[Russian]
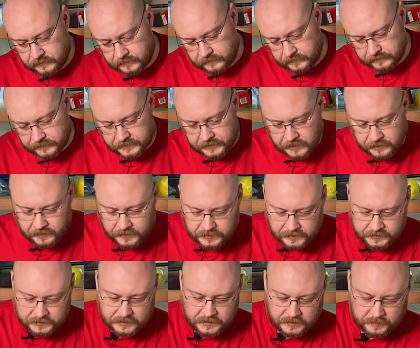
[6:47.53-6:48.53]

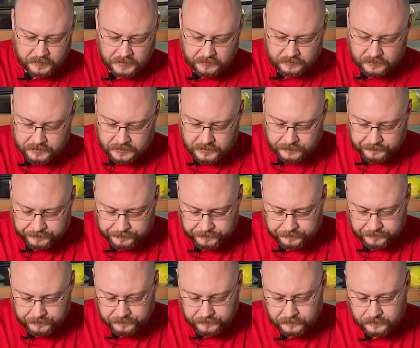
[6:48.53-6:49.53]
Вставляется отбивочка.
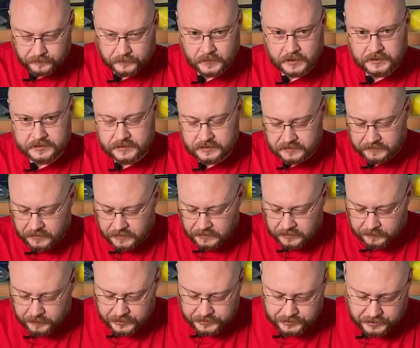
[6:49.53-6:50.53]
У нас есть два
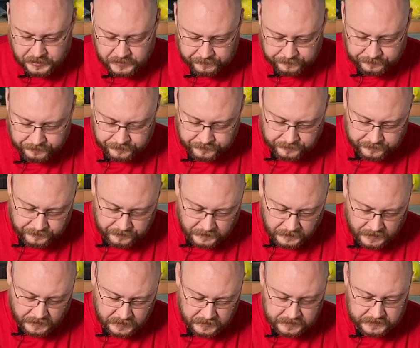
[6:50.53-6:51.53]
колпачка
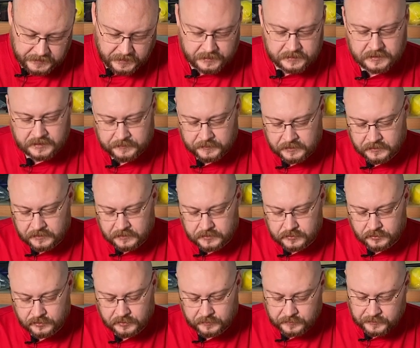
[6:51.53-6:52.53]
с рисками
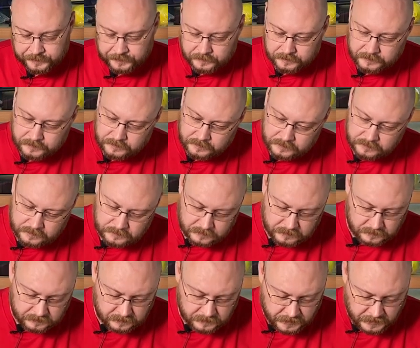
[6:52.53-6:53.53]
нанесенными.
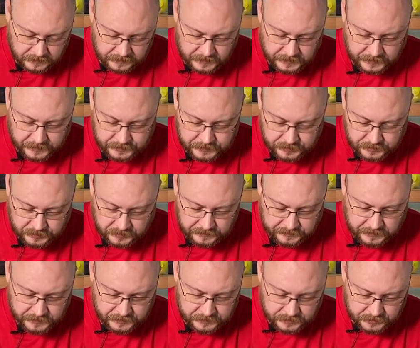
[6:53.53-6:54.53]
Одна рисочка, две
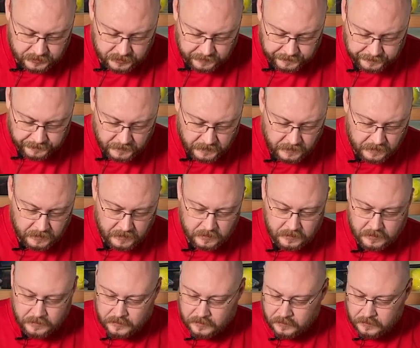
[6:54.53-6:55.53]
рисочки.
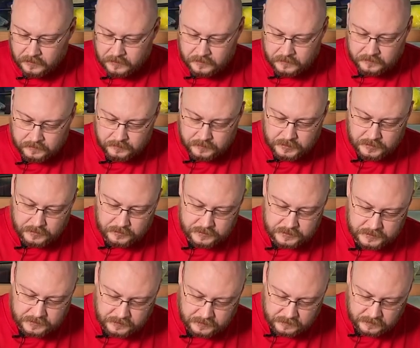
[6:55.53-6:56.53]

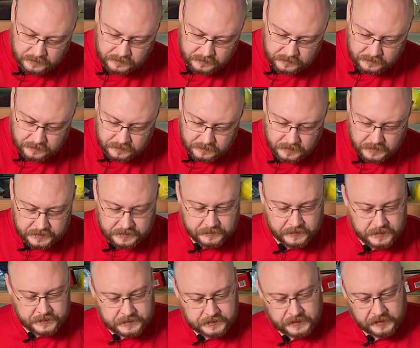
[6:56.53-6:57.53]
Берется,
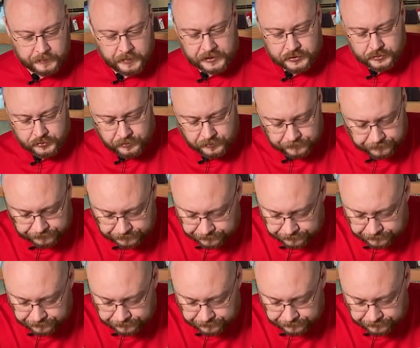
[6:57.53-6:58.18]
одевается колпачок.